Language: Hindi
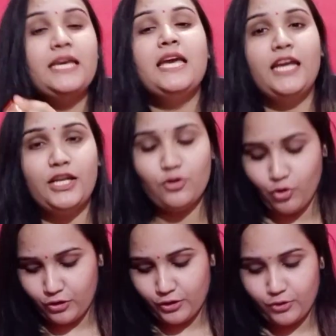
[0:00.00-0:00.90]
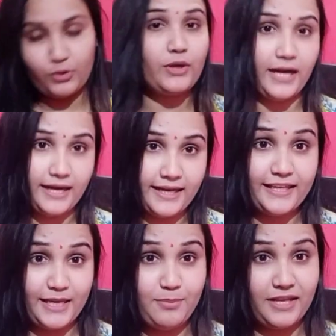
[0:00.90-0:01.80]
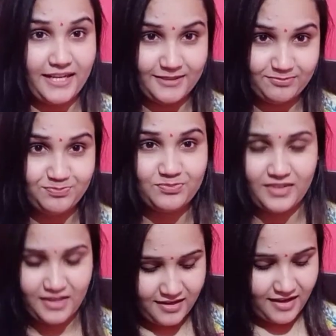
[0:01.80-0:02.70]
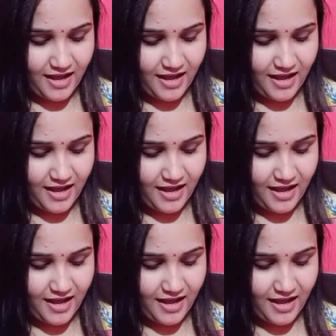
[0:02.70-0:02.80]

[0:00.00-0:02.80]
इन गोलियों को खाएं ये मेरा आप